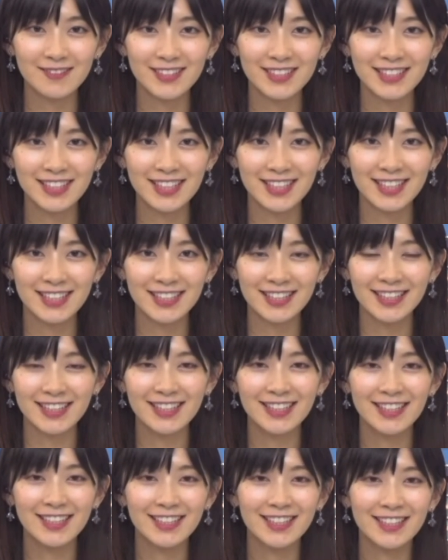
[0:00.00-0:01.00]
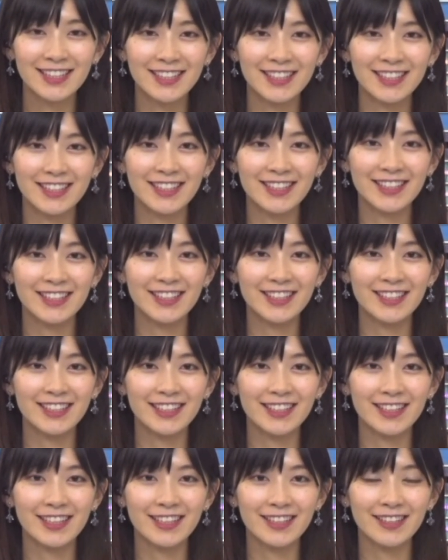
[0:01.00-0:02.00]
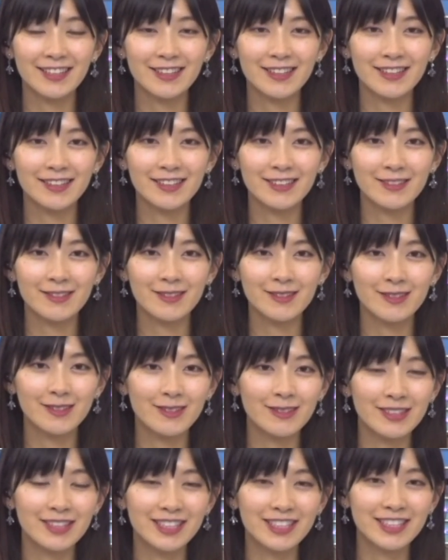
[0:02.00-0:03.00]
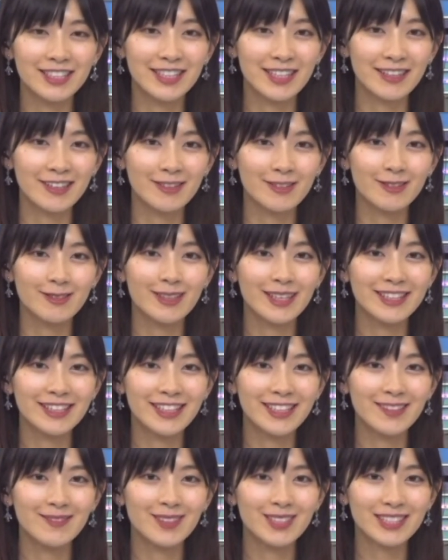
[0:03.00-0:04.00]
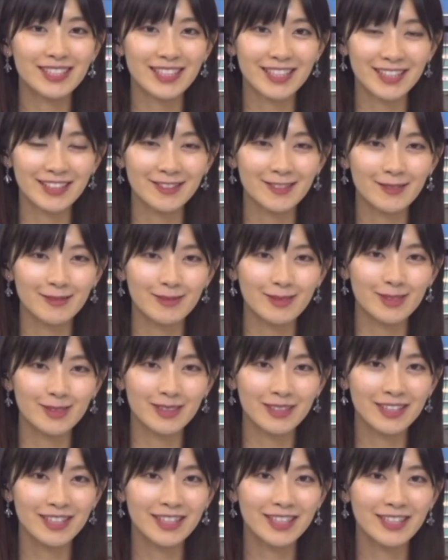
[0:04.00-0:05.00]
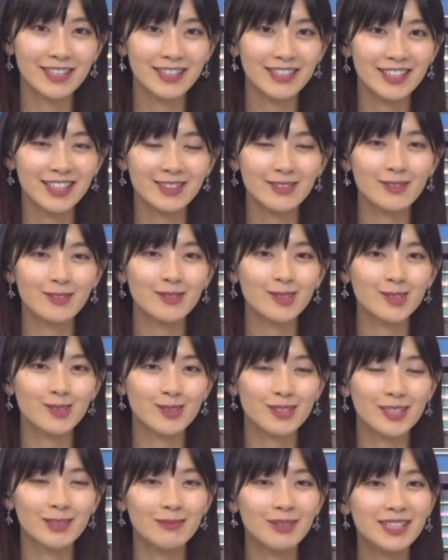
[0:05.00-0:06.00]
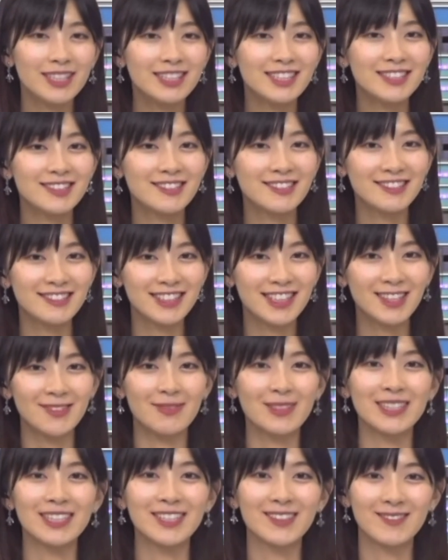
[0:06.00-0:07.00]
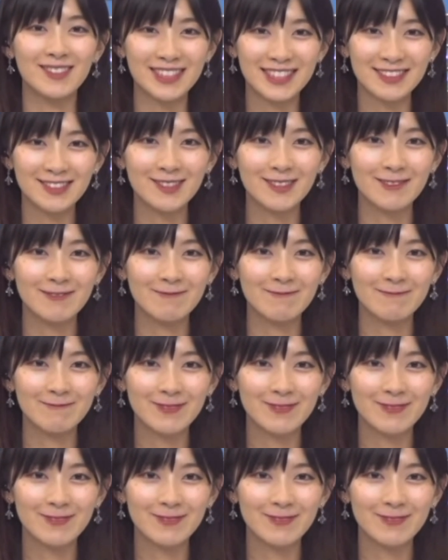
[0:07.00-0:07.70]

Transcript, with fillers: いました、えー、この1年後半になりましたけれども納豆のように粘り強く頑張っていきましょう